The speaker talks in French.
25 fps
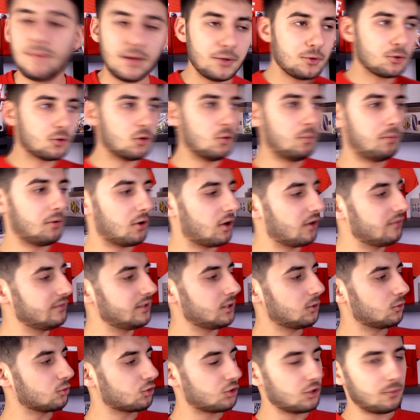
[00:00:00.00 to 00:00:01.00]
Mais du coup, pour
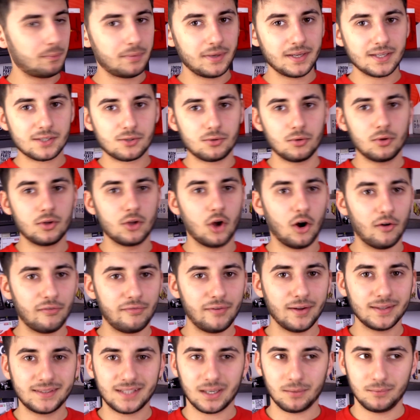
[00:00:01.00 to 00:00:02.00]
revenir au jeu PS2 et
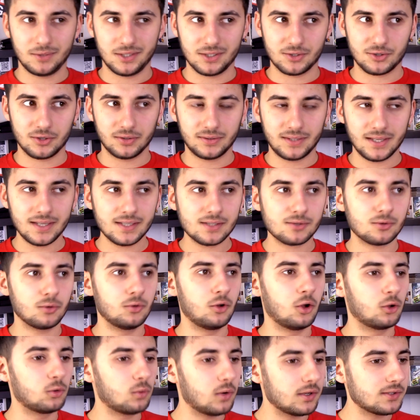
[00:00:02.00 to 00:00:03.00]
enfin terminer ce test,
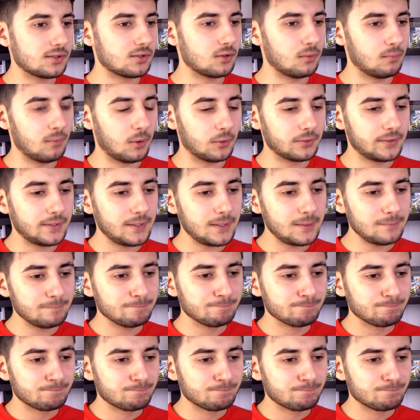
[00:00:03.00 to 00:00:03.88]
on a en droit de se demander...